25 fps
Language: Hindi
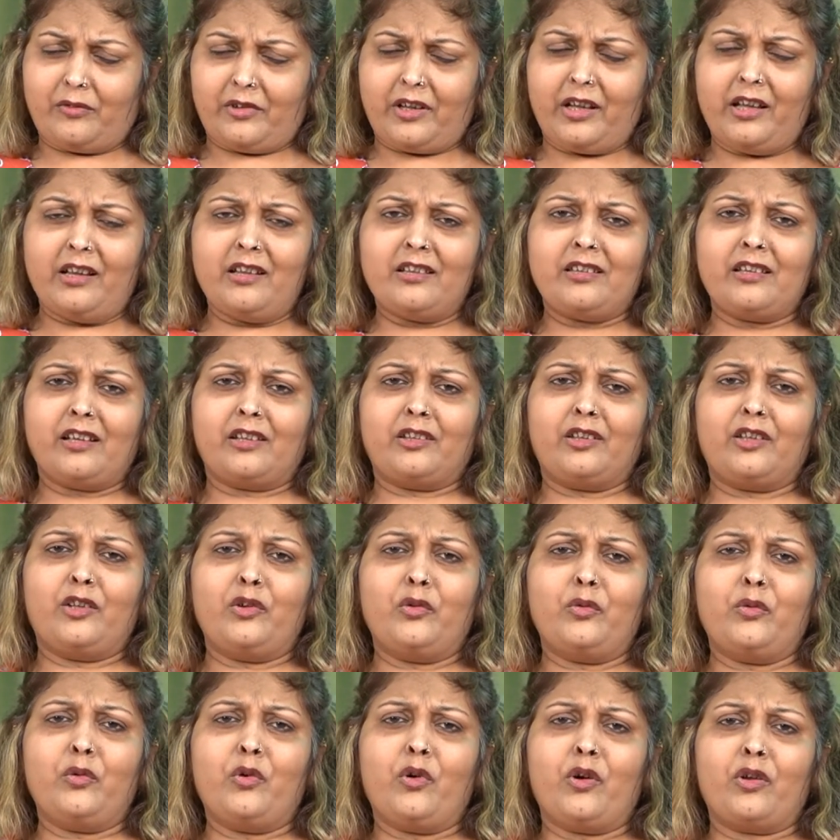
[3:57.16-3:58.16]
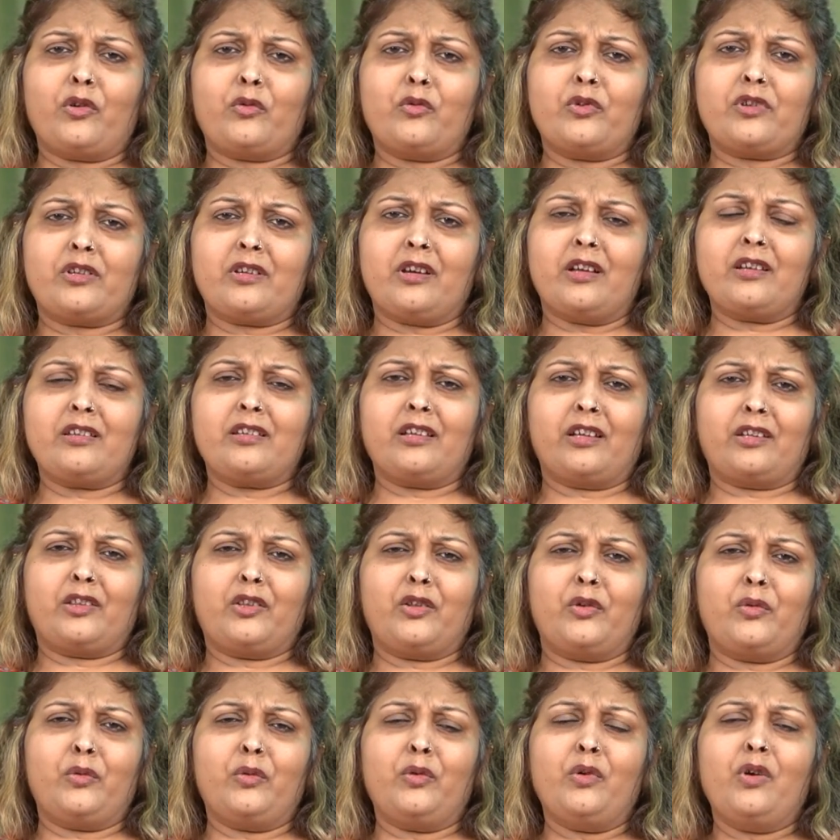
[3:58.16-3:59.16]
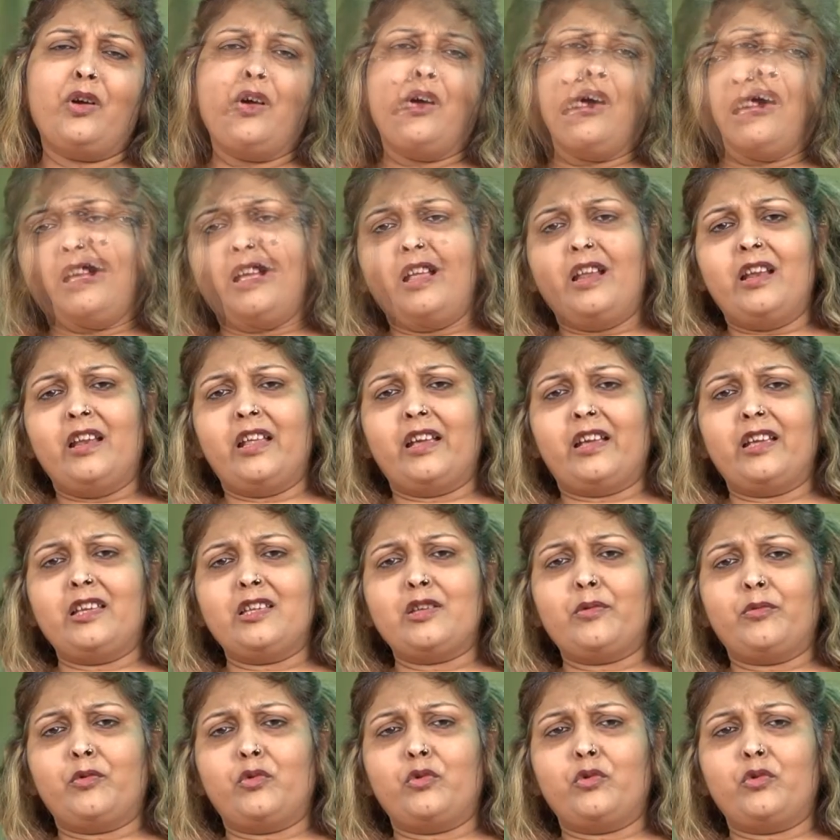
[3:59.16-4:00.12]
खेल सकती हूँ और कुछ कर सकती हूँ लेकिन जब